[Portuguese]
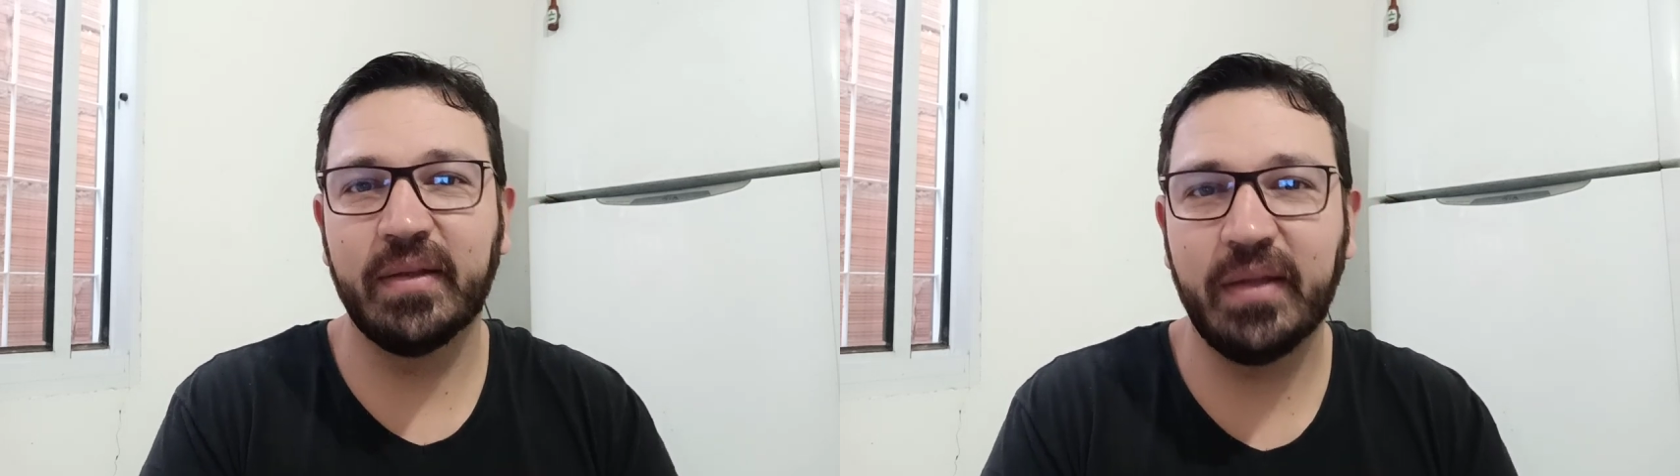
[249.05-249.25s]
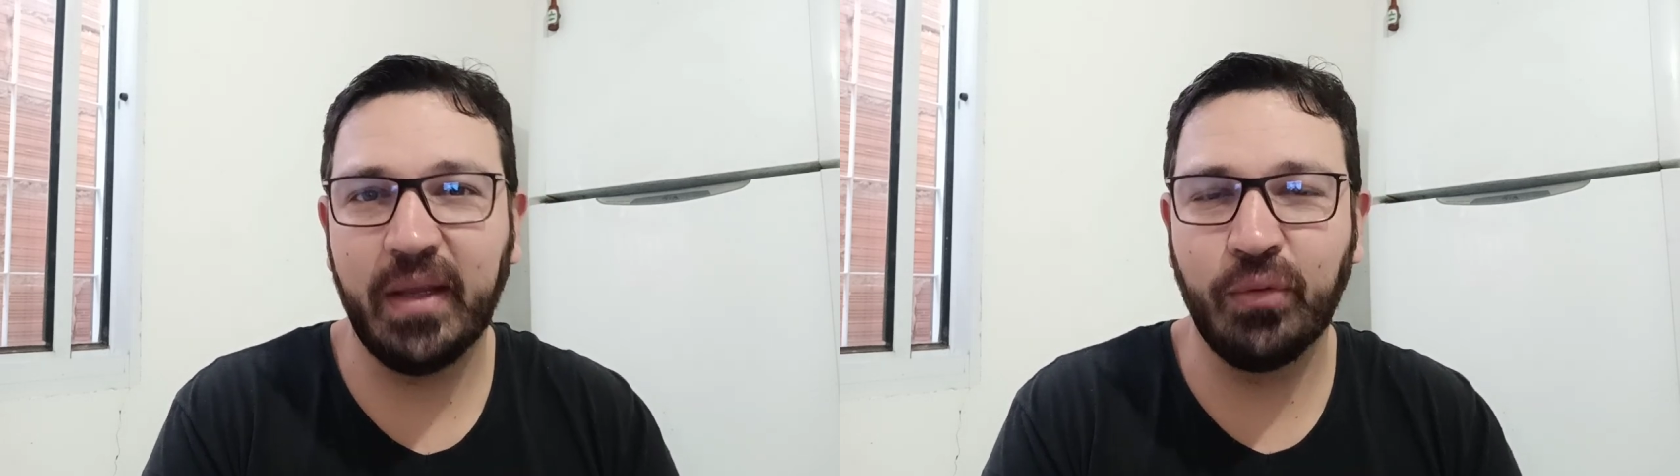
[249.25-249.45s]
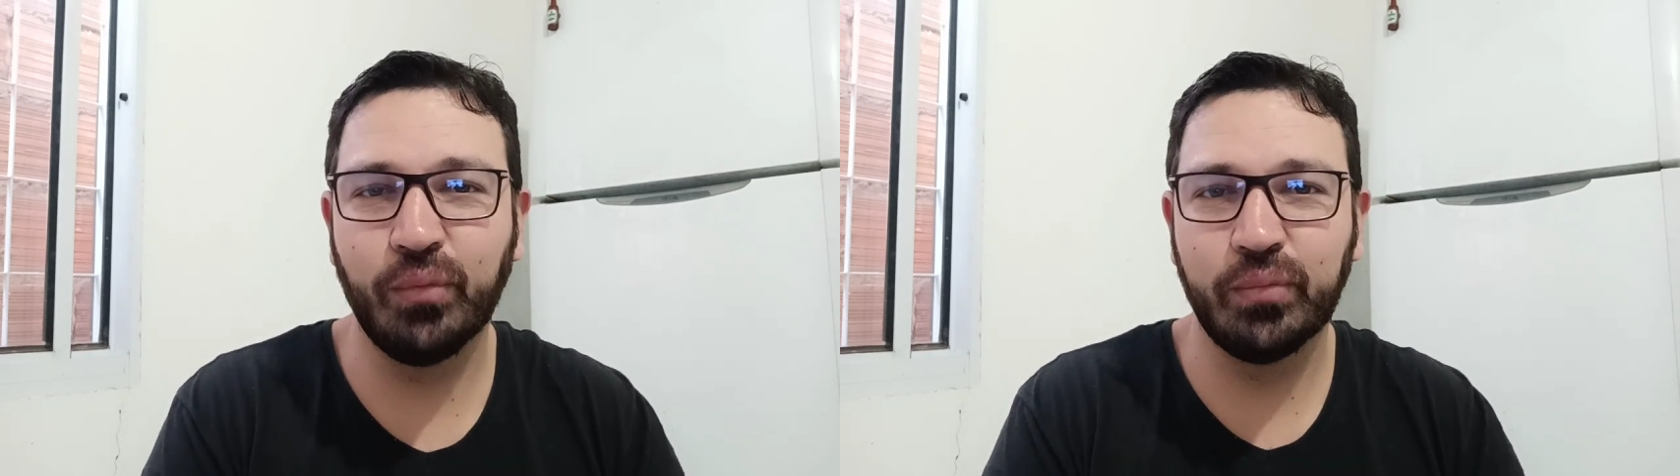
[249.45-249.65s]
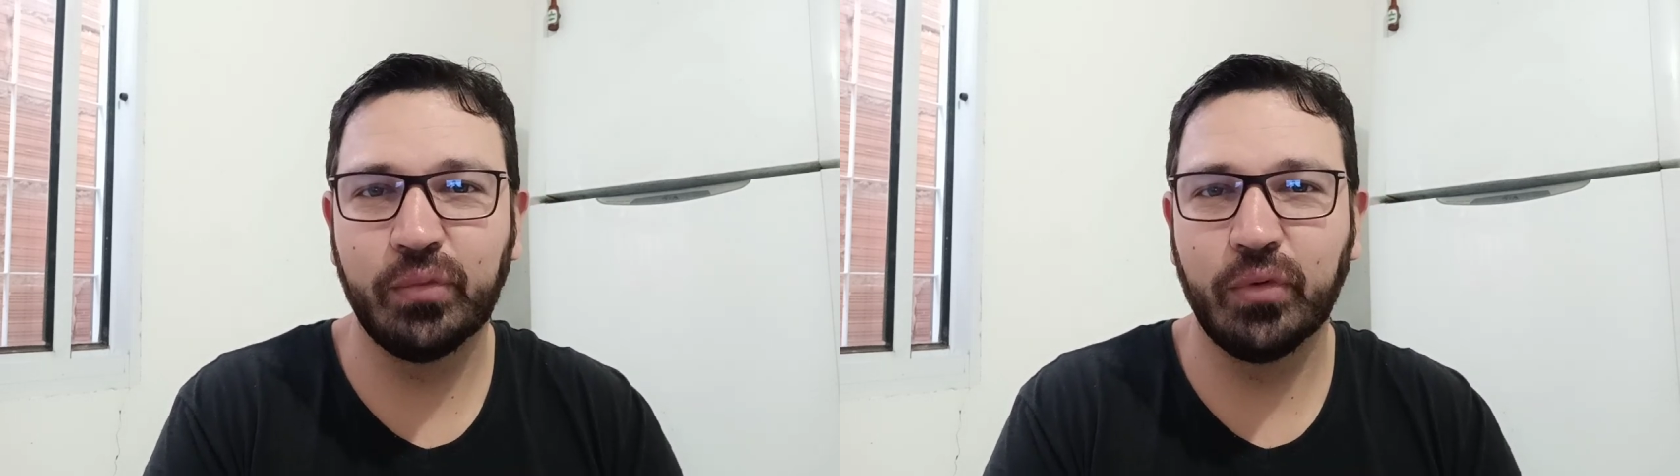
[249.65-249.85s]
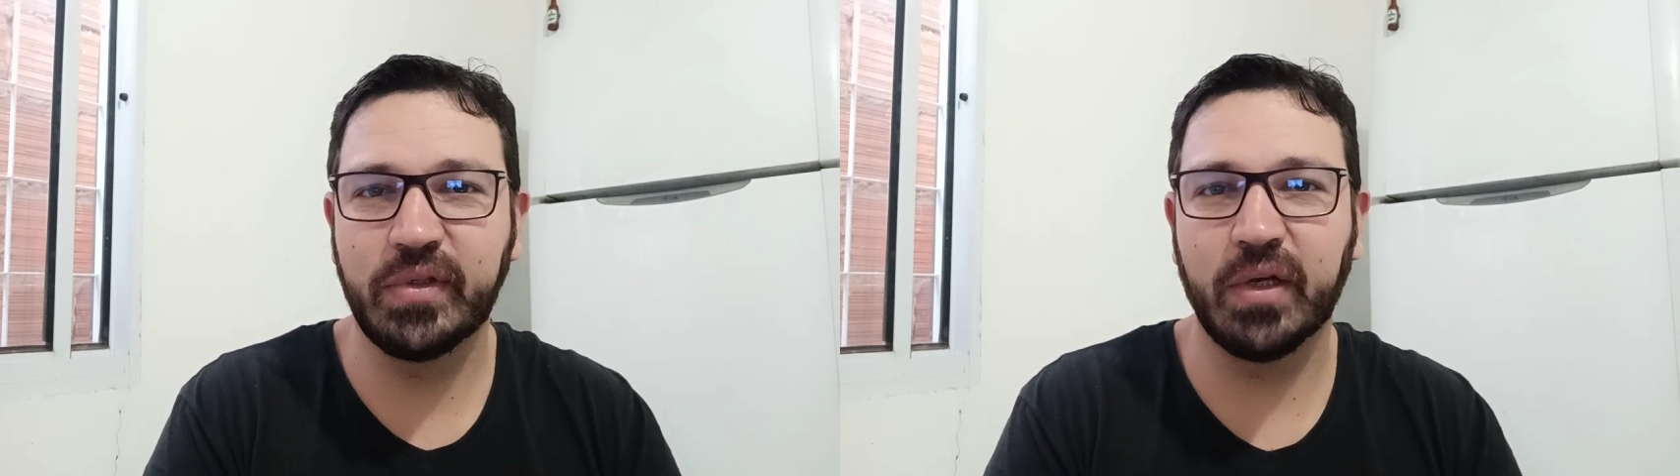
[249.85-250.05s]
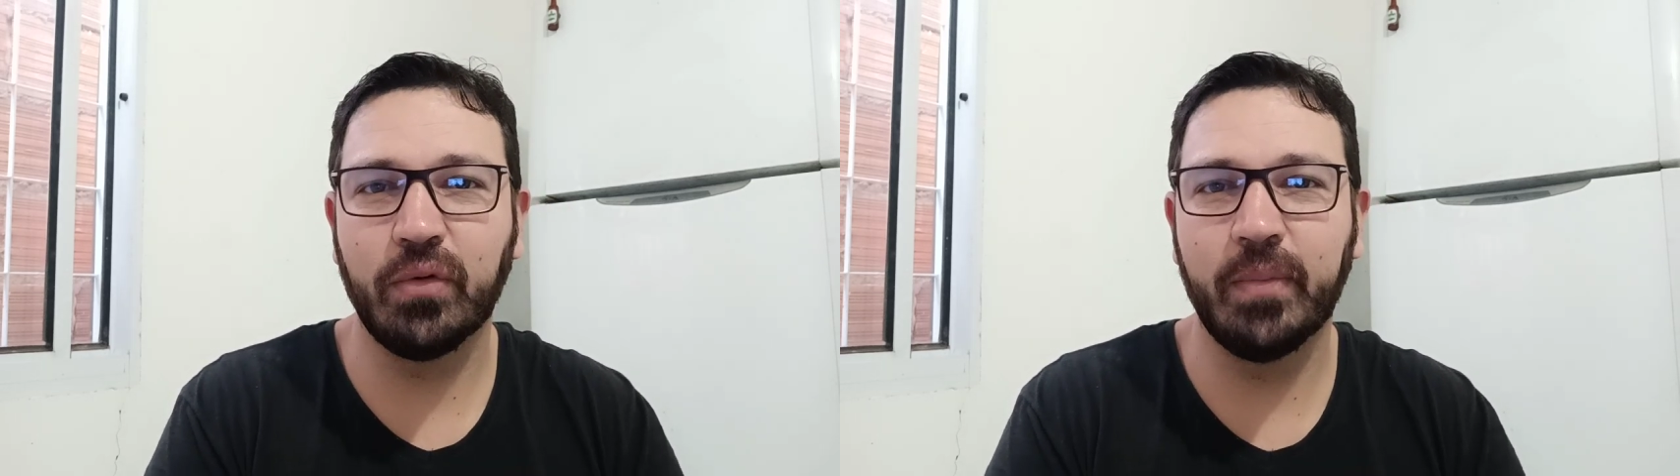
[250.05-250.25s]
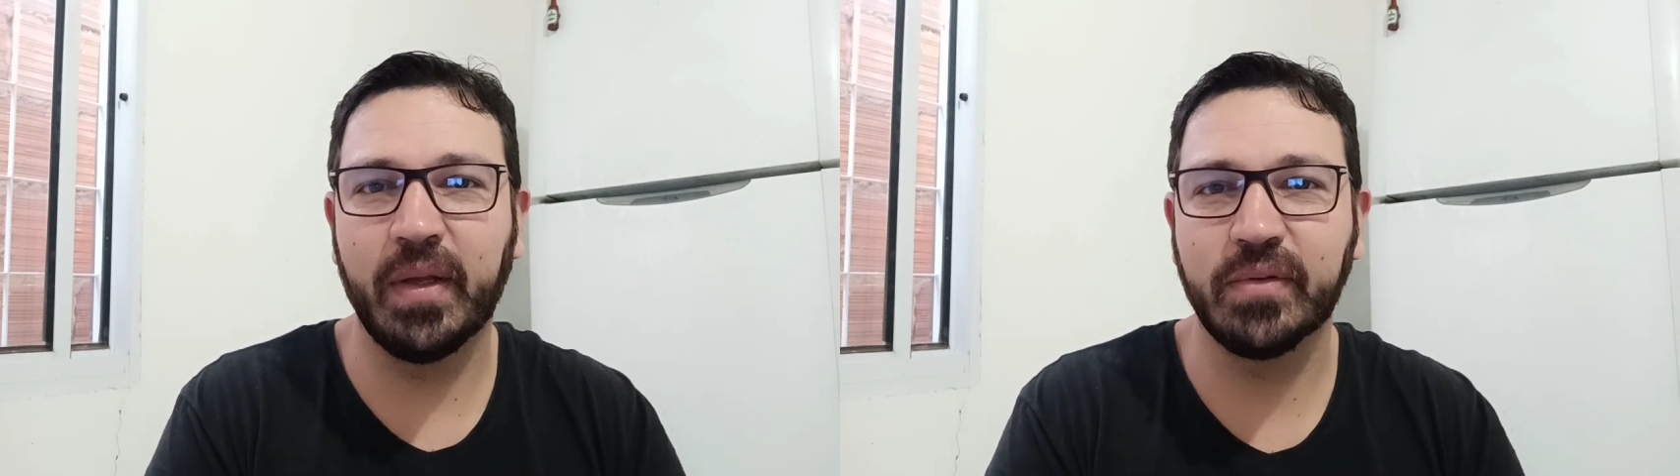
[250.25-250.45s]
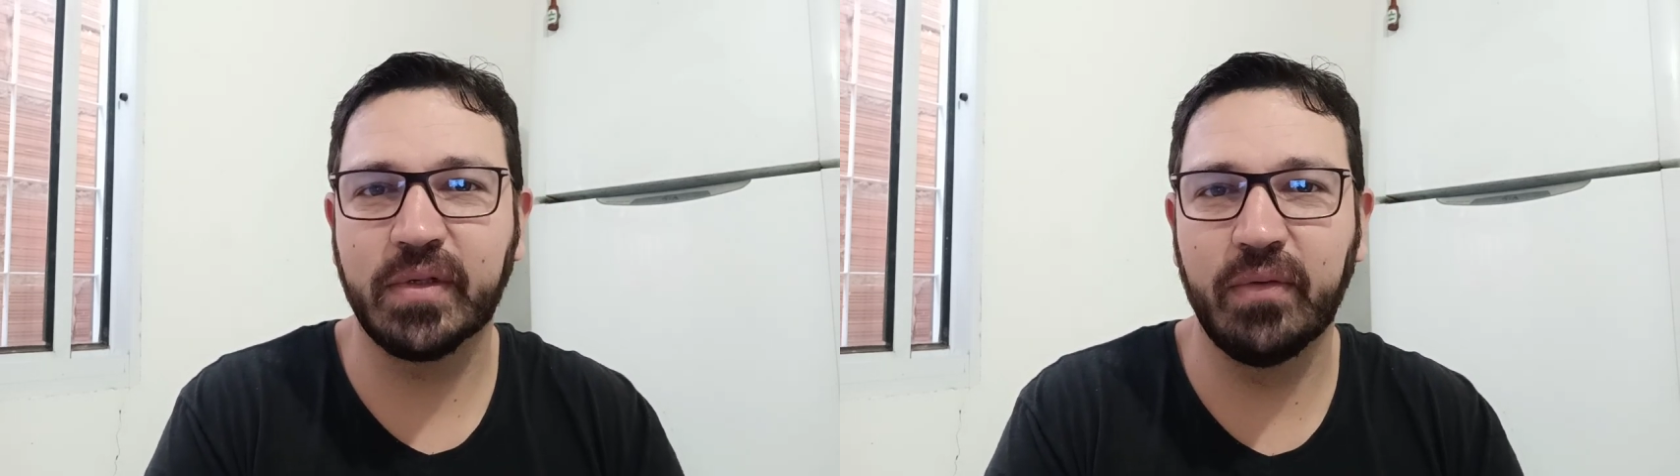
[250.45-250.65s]
nenhum dos
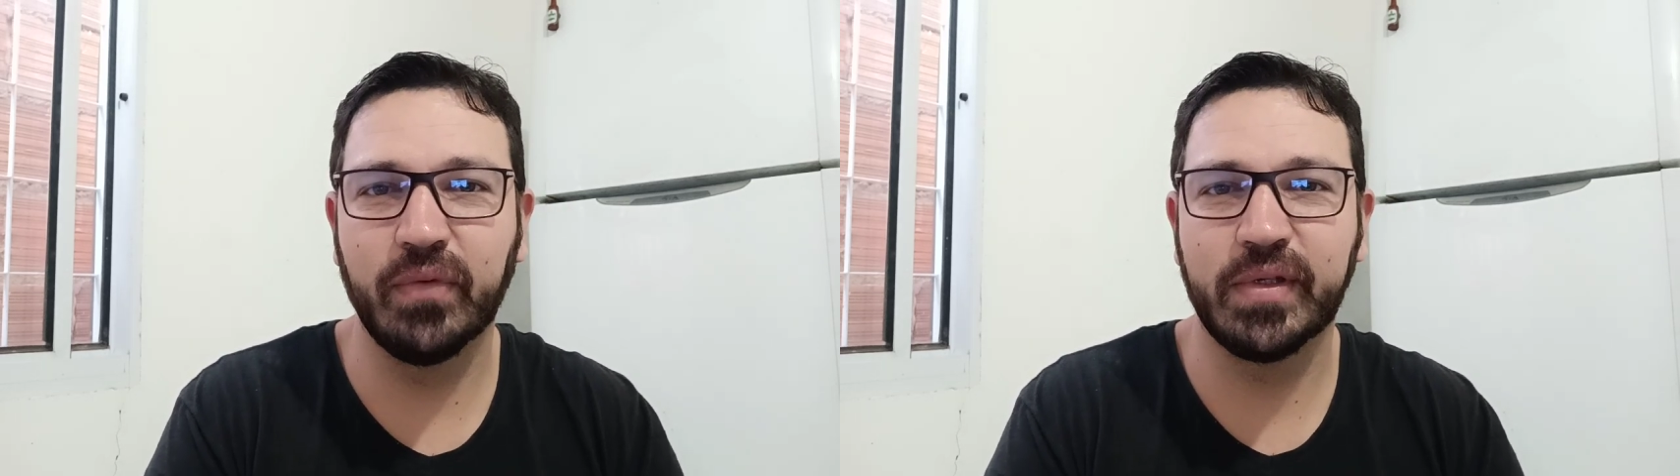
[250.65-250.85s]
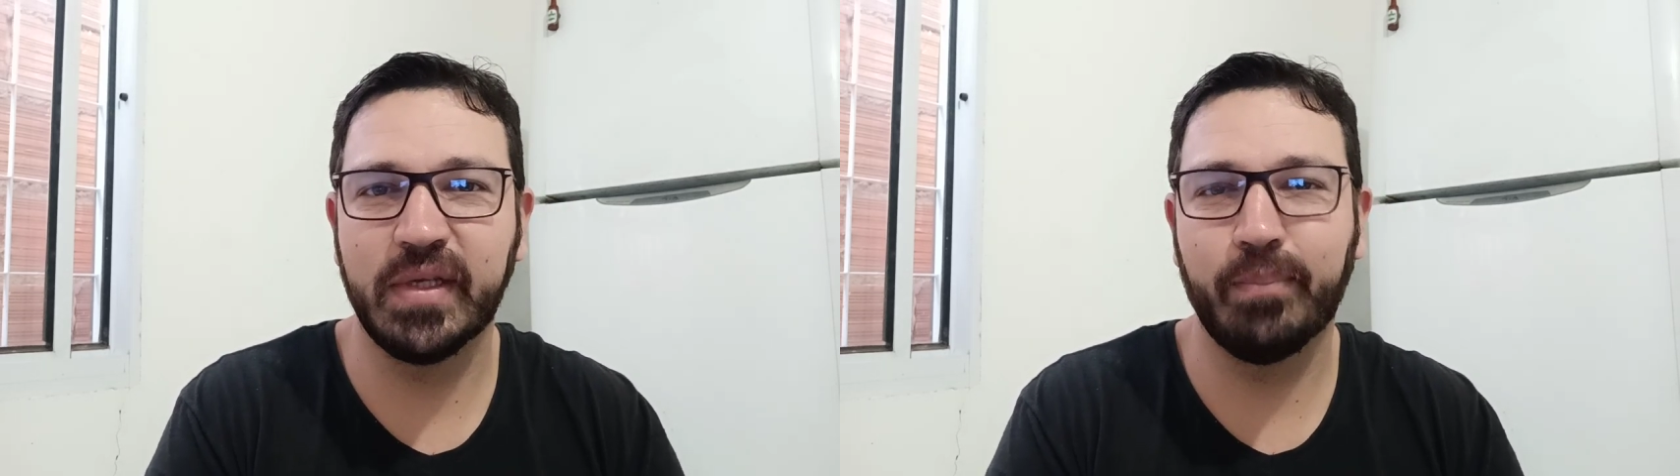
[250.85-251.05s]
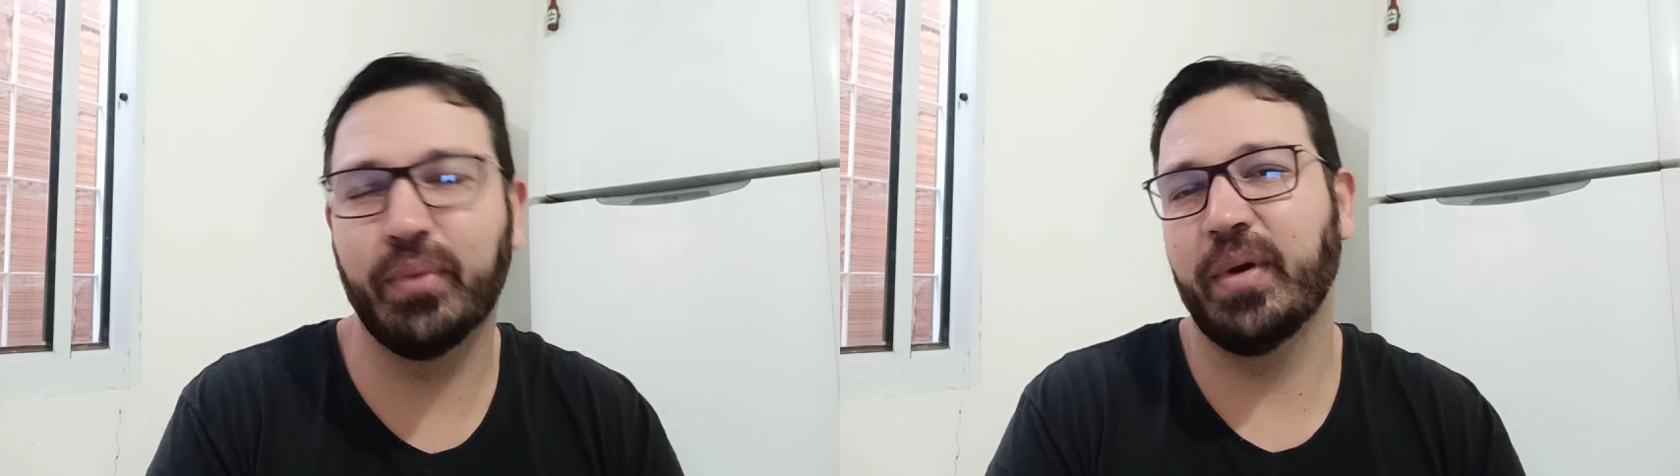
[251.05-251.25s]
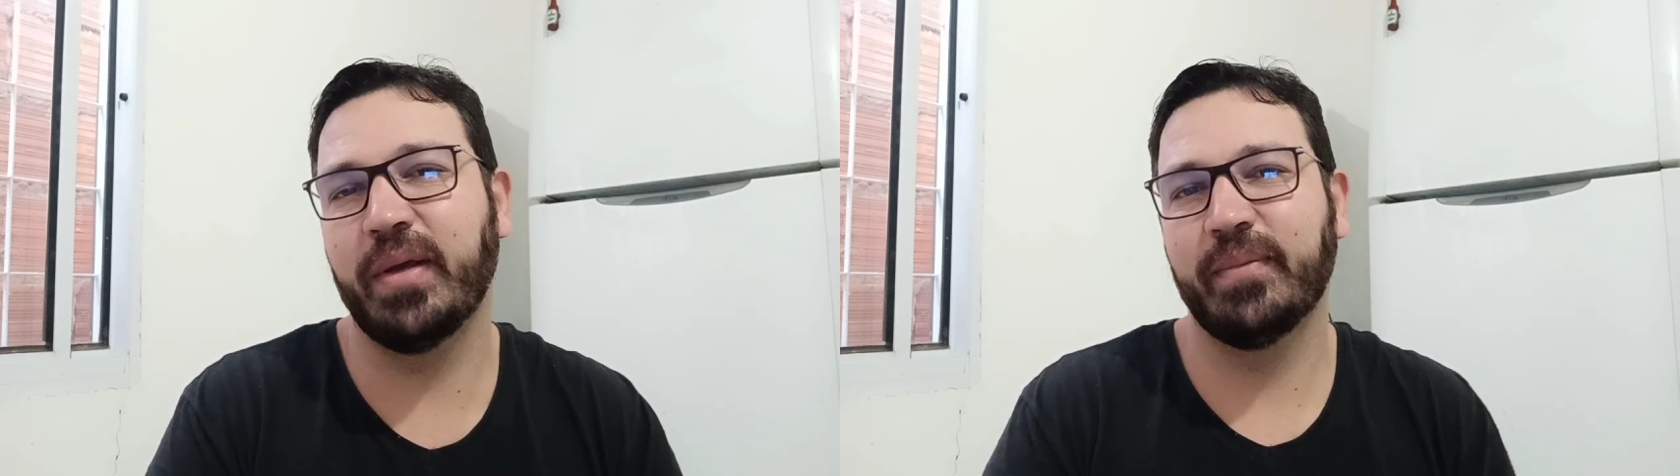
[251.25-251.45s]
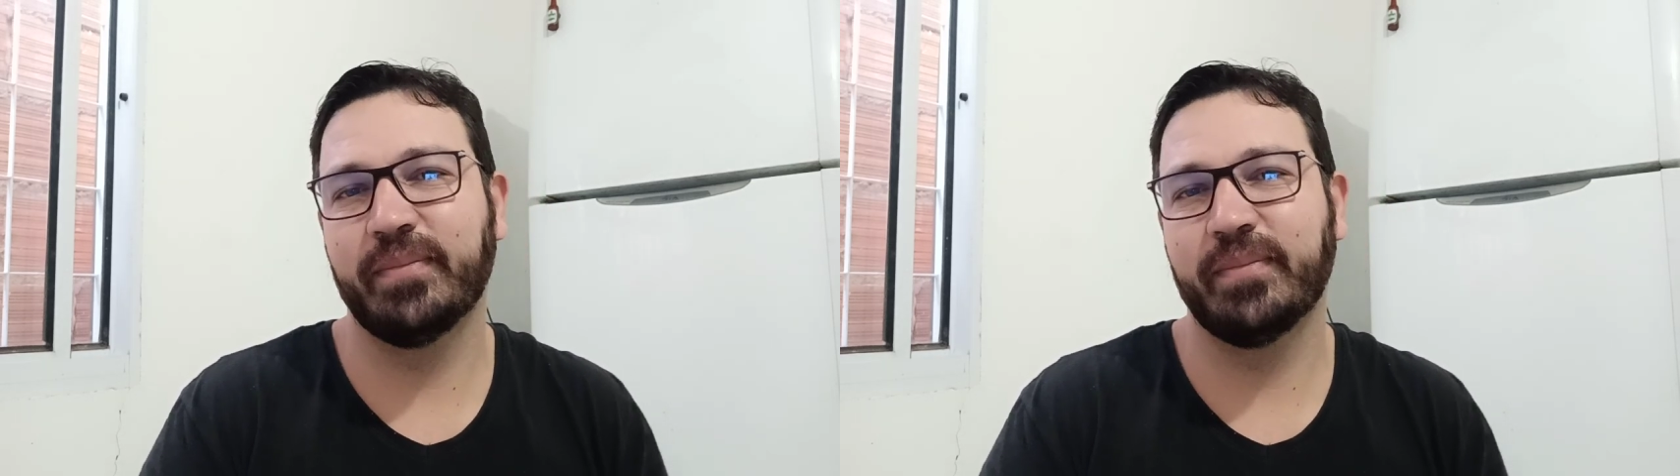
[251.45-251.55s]
argumentos que você põe.